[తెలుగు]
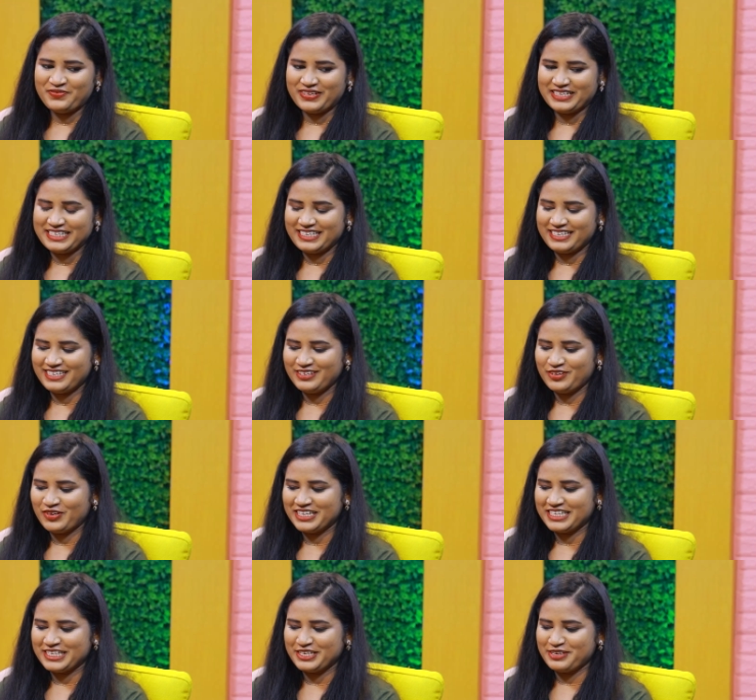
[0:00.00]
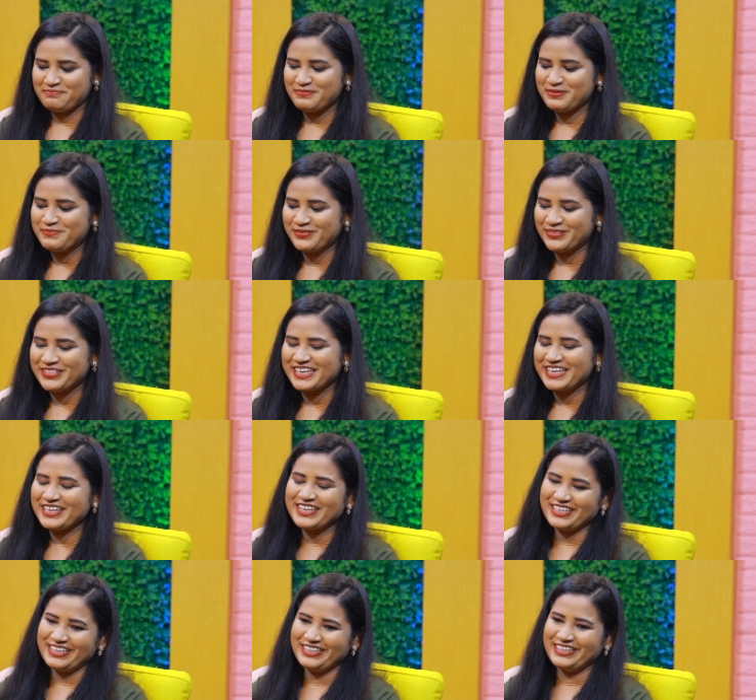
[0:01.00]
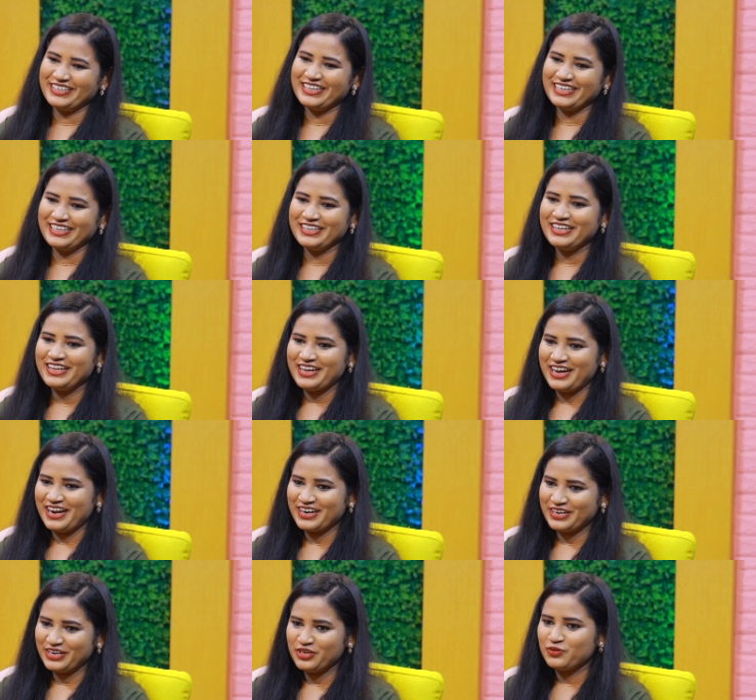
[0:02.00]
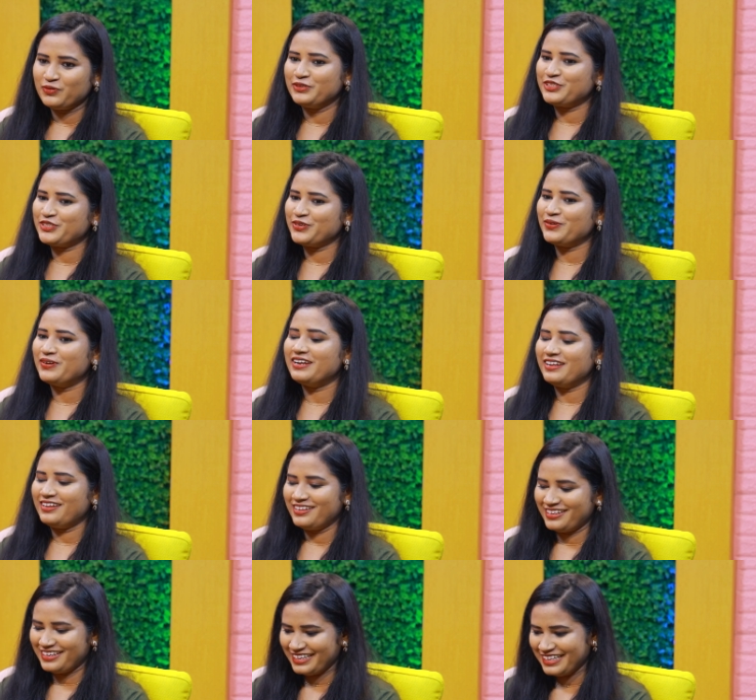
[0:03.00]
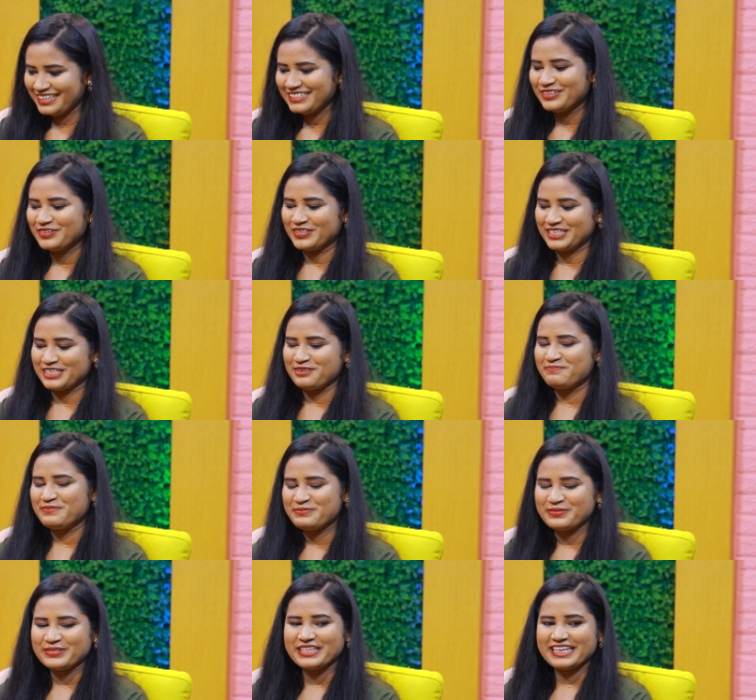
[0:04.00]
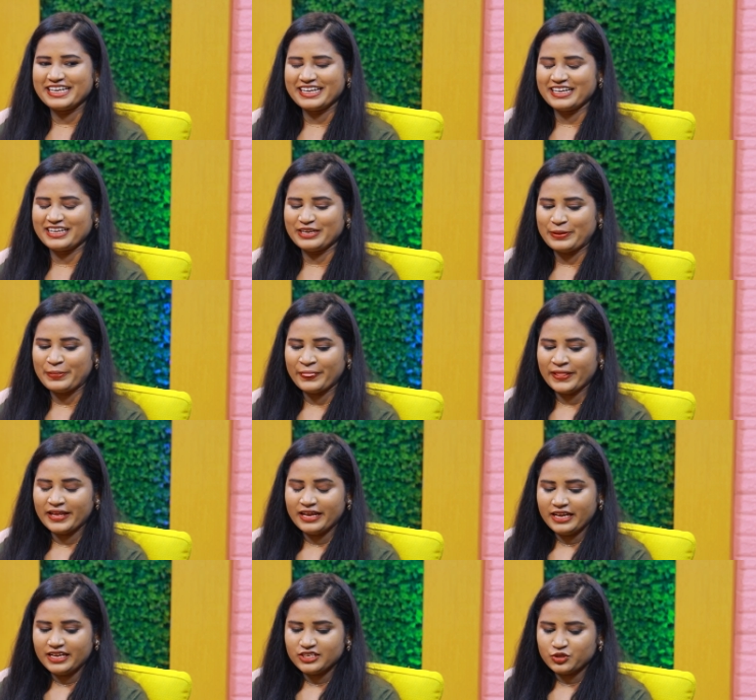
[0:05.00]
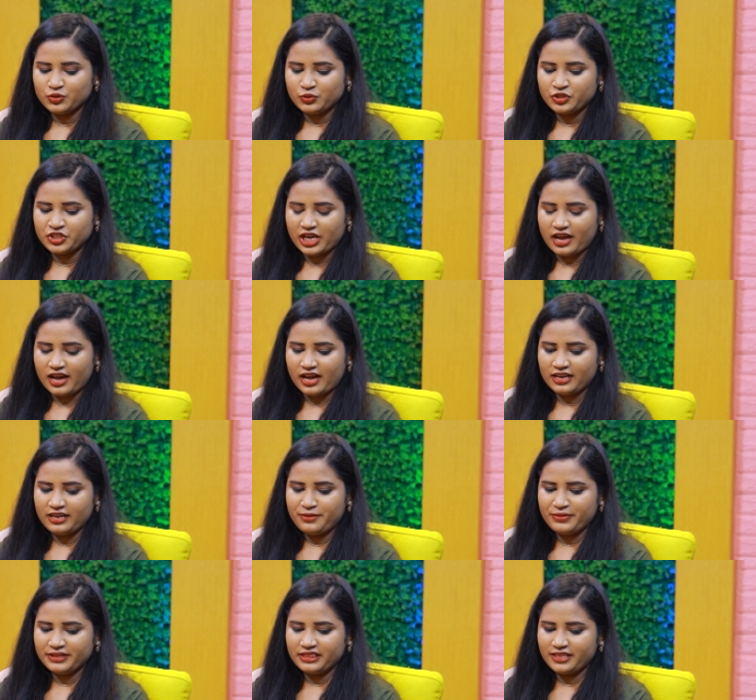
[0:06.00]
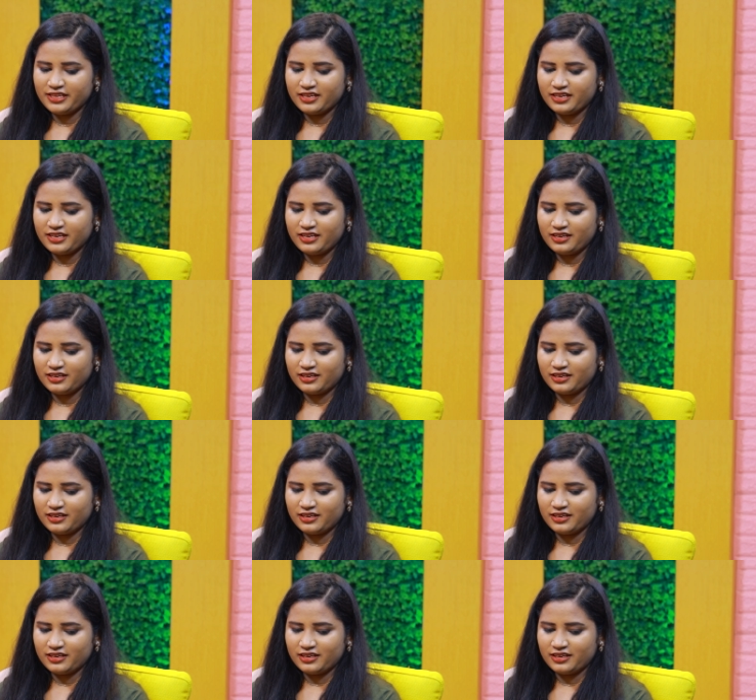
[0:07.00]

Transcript: ఫస్ట్ ఒక స్టెప్ ముందుకేయాలి అక్కడే కూర్చోకుండా లేసి ఒక స్టెప్ ముందుకేయాలి సో hmm. చాలామందికి